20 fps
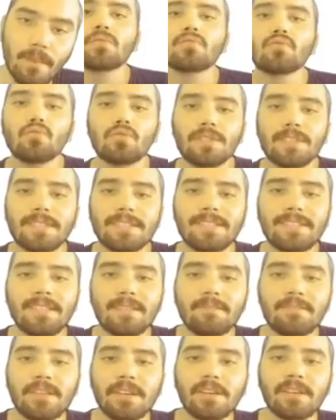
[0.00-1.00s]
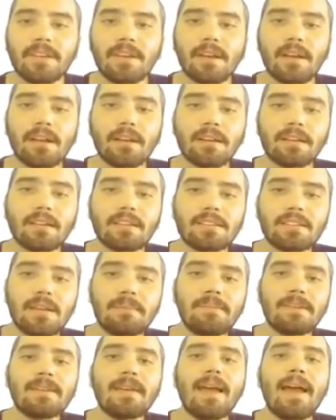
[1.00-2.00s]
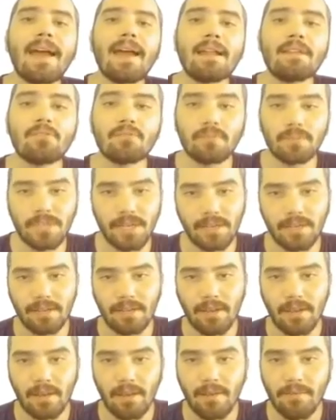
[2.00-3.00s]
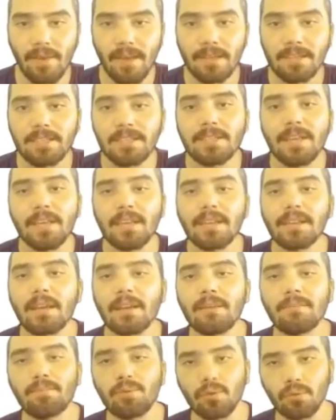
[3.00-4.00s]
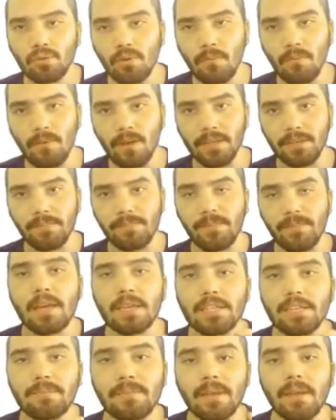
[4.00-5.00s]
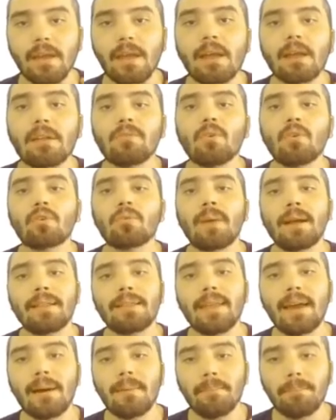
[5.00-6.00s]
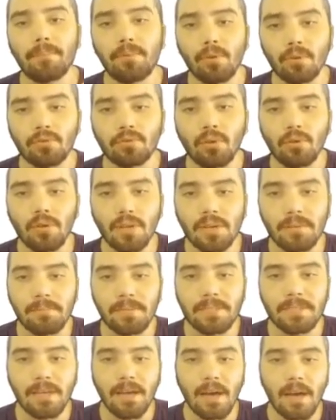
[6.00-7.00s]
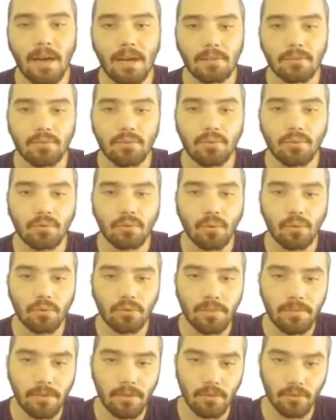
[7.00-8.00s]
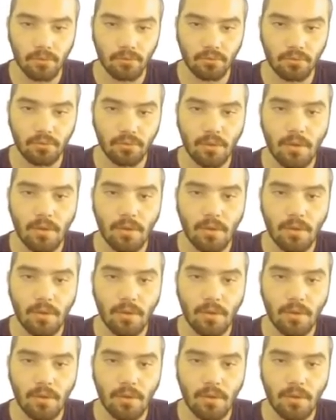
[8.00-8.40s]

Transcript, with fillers: Şu çizdiğim çekirdek arkadaşlar bir helyum çekirdeği ve içinde iki tane proton var. Şimdi normalde protonların biz artı yüklü olduğunu biliyoruz